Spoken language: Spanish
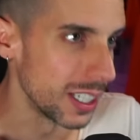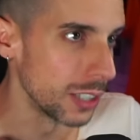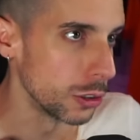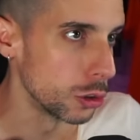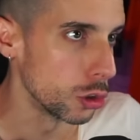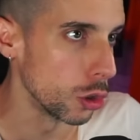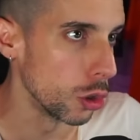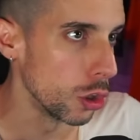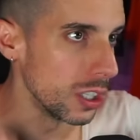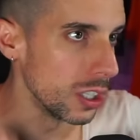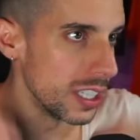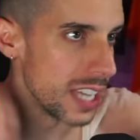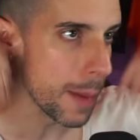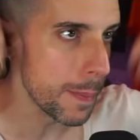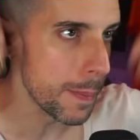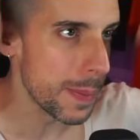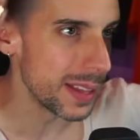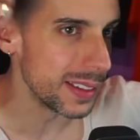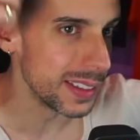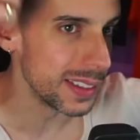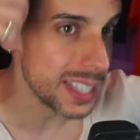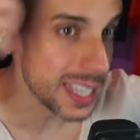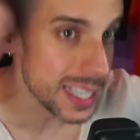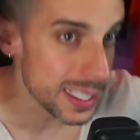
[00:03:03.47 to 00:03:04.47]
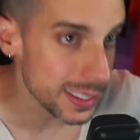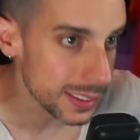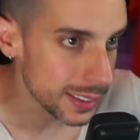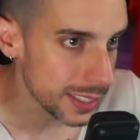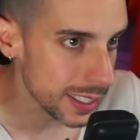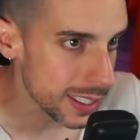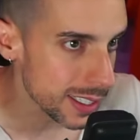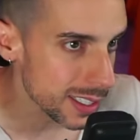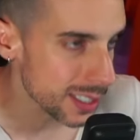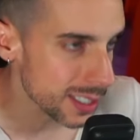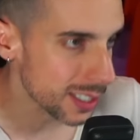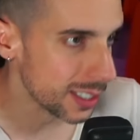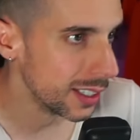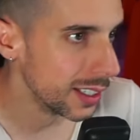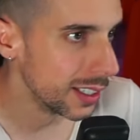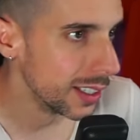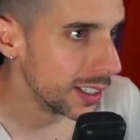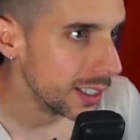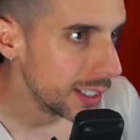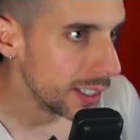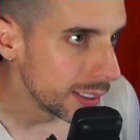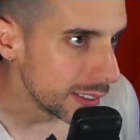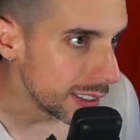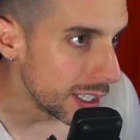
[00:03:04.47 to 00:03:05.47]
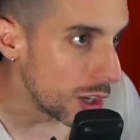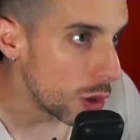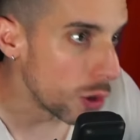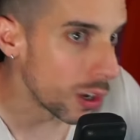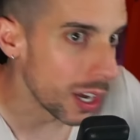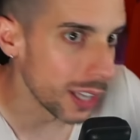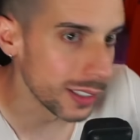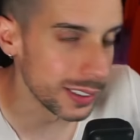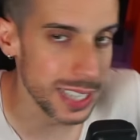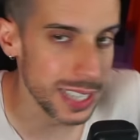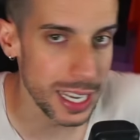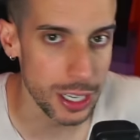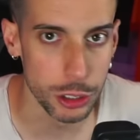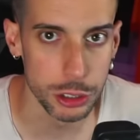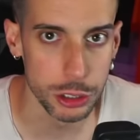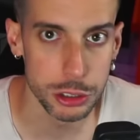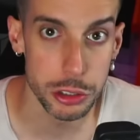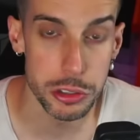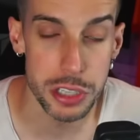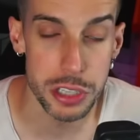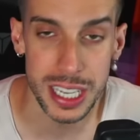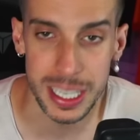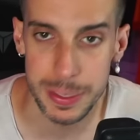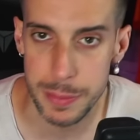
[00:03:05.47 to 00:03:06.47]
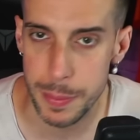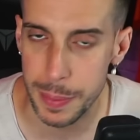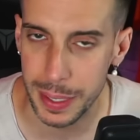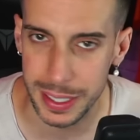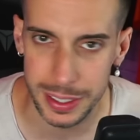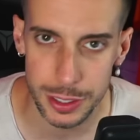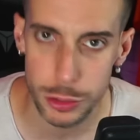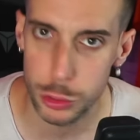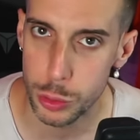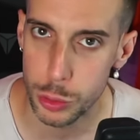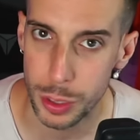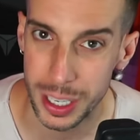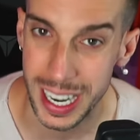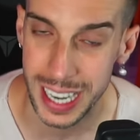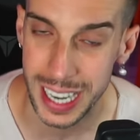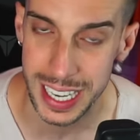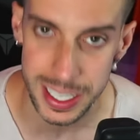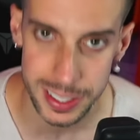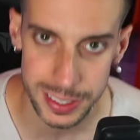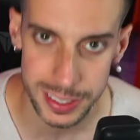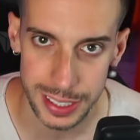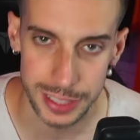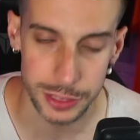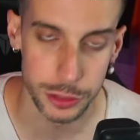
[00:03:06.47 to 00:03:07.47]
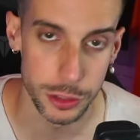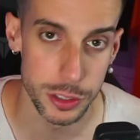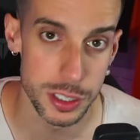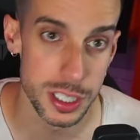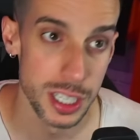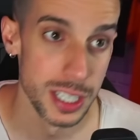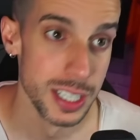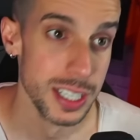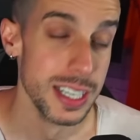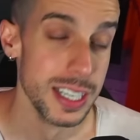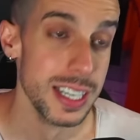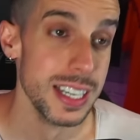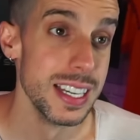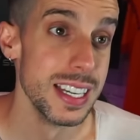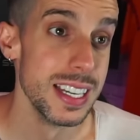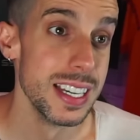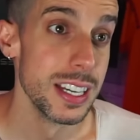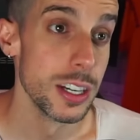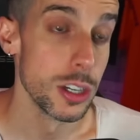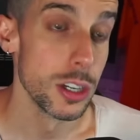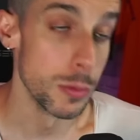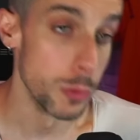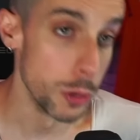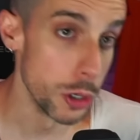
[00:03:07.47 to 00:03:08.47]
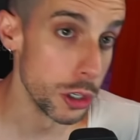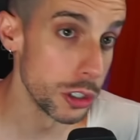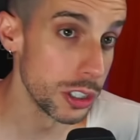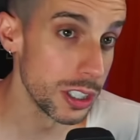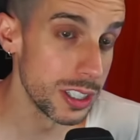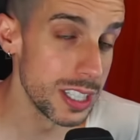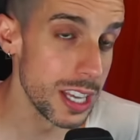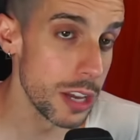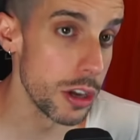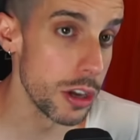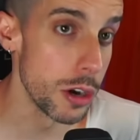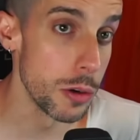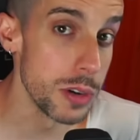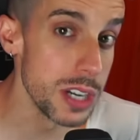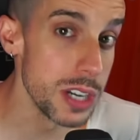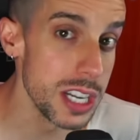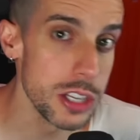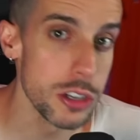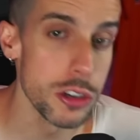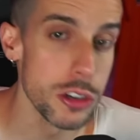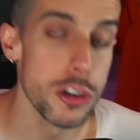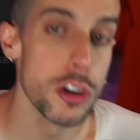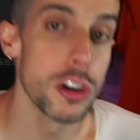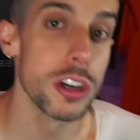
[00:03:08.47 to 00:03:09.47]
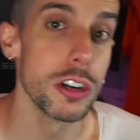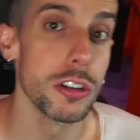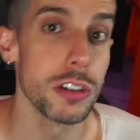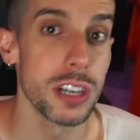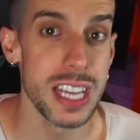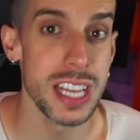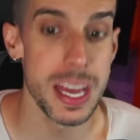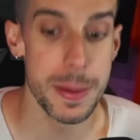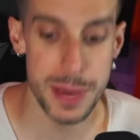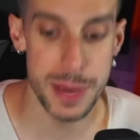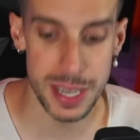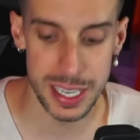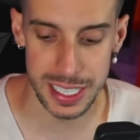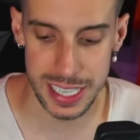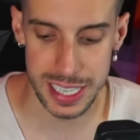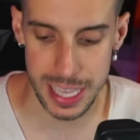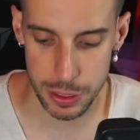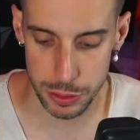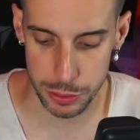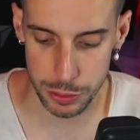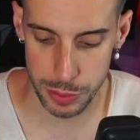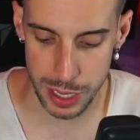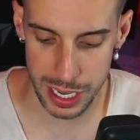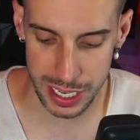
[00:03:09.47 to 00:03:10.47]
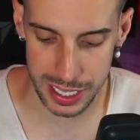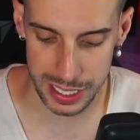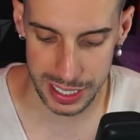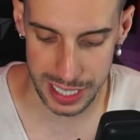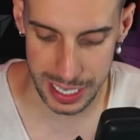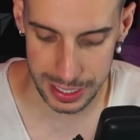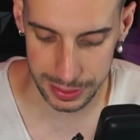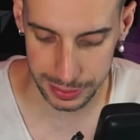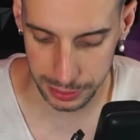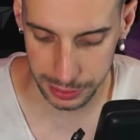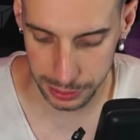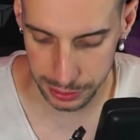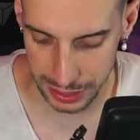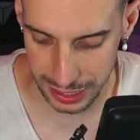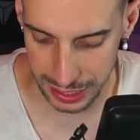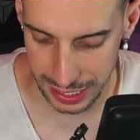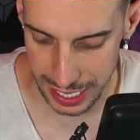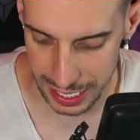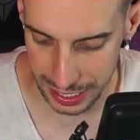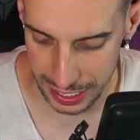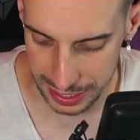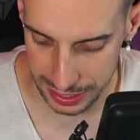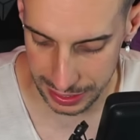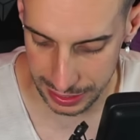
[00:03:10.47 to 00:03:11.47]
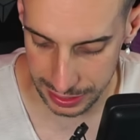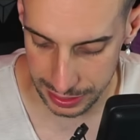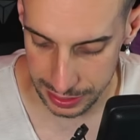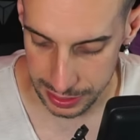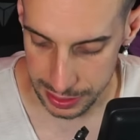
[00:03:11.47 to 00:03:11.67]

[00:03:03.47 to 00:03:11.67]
todo el día pendientes de lo que hacía el otro. O sea, es que me parece surrealista. Entonces, como yo os decía, yo era un niño, yo creo que ya me he criado en una generación en la que